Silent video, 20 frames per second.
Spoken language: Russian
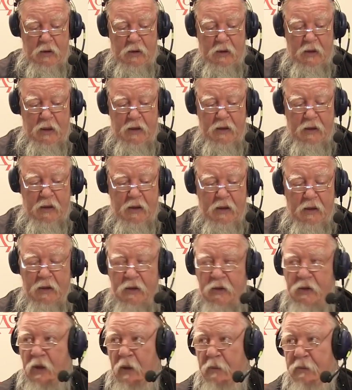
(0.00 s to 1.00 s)
я
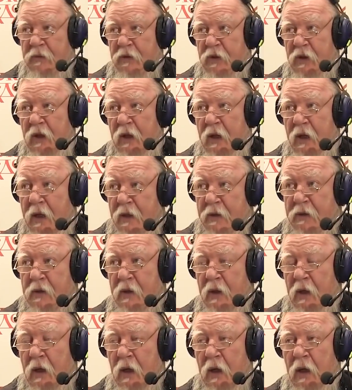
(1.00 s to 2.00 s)
никогда сам не
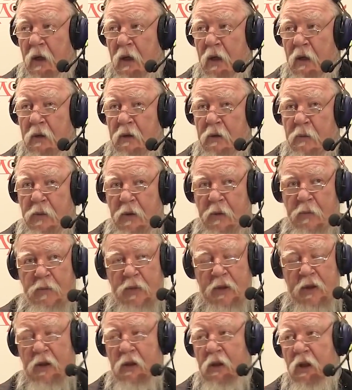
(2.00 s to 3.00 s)
лез, а, например,
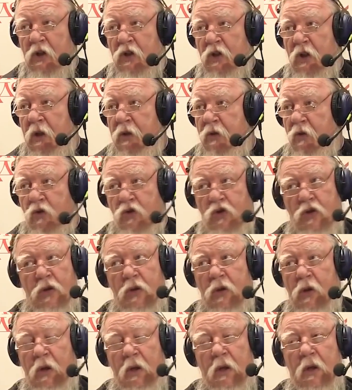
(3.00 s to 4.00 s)
приглашать
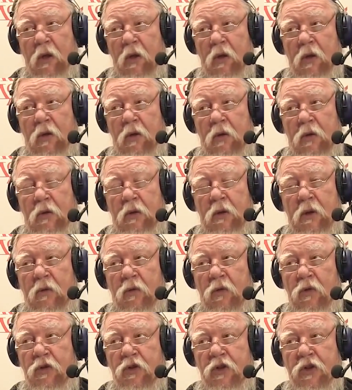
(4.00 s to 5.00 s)
очень э,
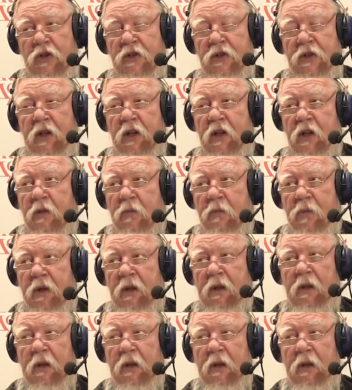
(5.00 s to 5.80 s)
довольно частенько